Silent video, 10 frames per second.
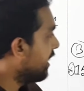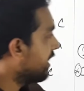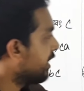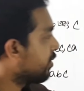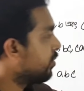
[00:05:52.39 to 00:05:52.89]
দেখি
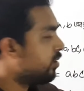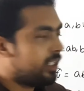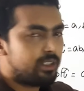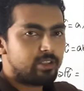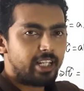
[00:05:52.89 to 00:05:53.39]
একটু
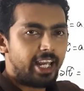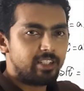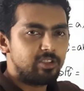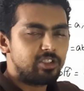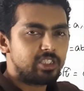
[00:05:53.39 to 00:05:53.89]
এন
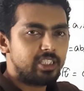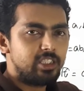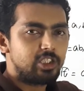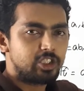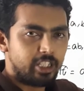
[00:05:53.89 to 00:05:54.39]
হচ্ছে
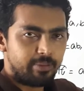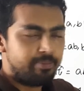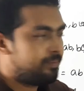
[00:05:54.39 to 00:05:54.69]
টুয়েলভ